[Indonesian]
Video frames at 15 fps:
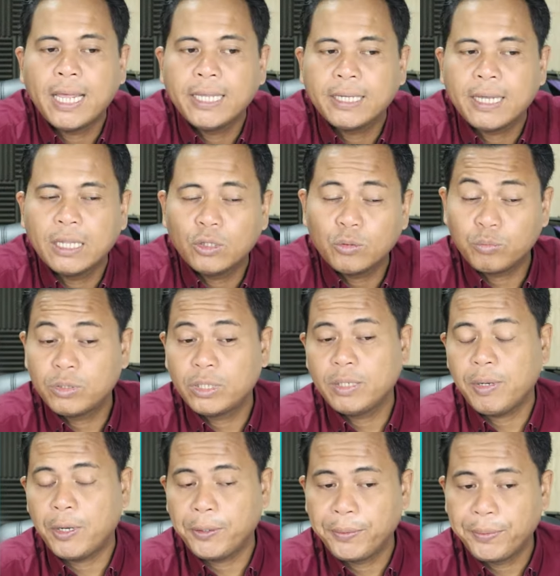naik ataupun
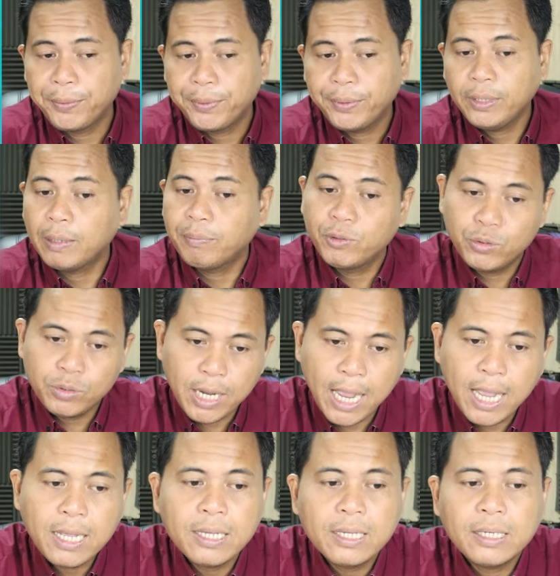rebound. Tapi
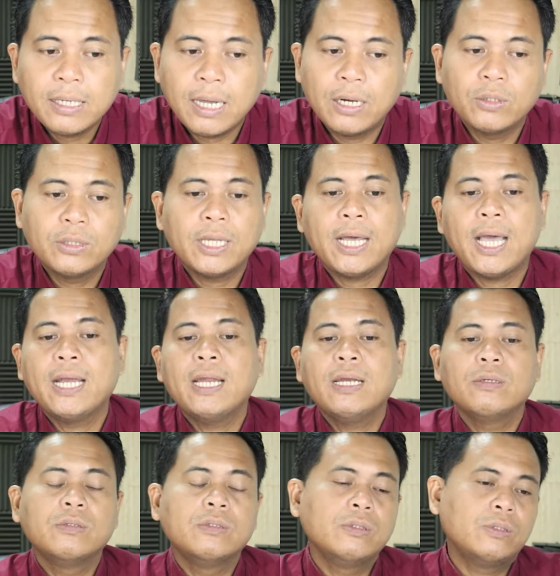juga kalau
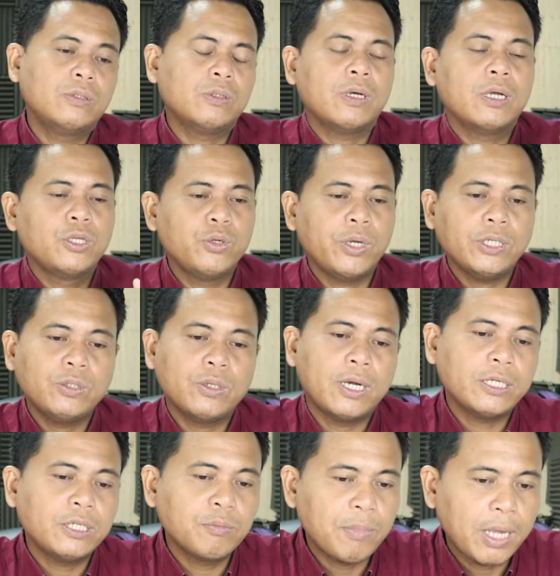tekanan untuk US
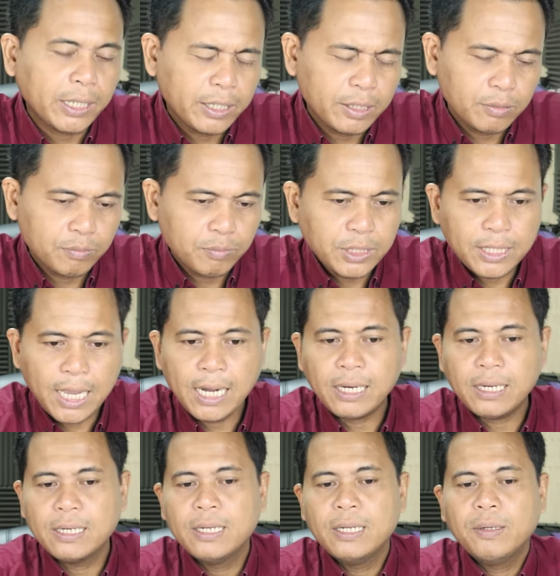dollar semakin besar,
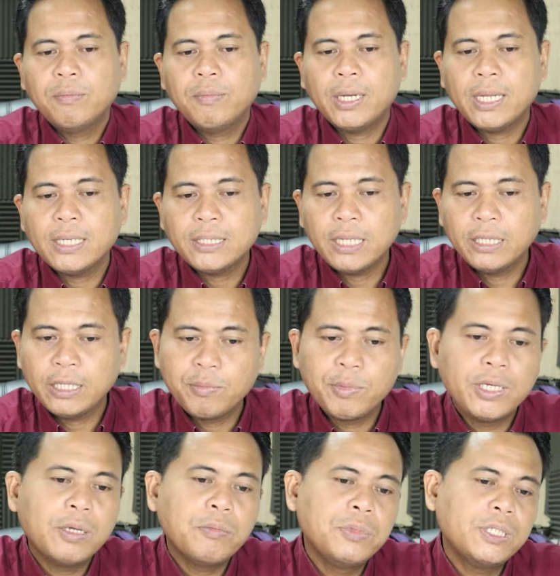maka
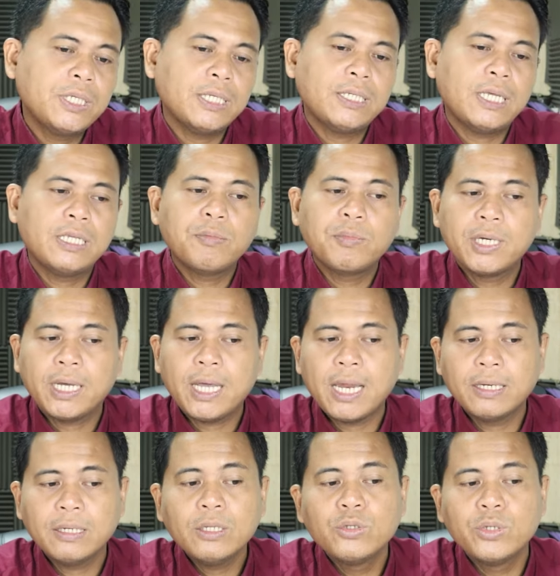sentimennya bisa saja
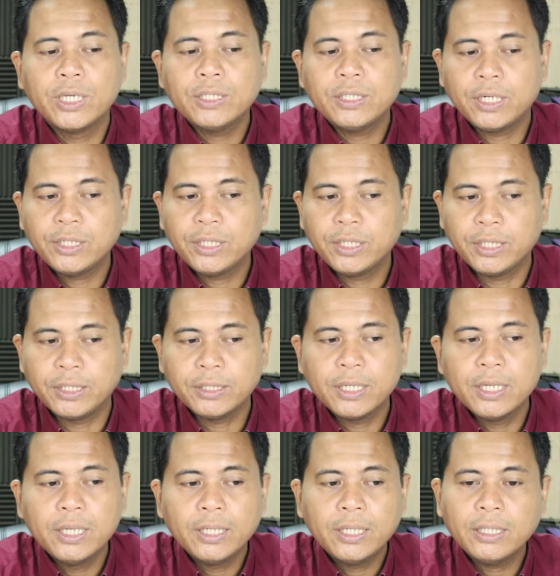menekan US Treasury yield.
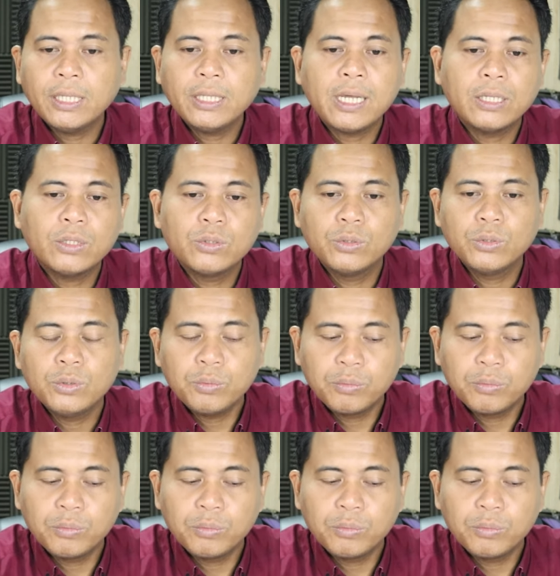Kita tinggal tunggu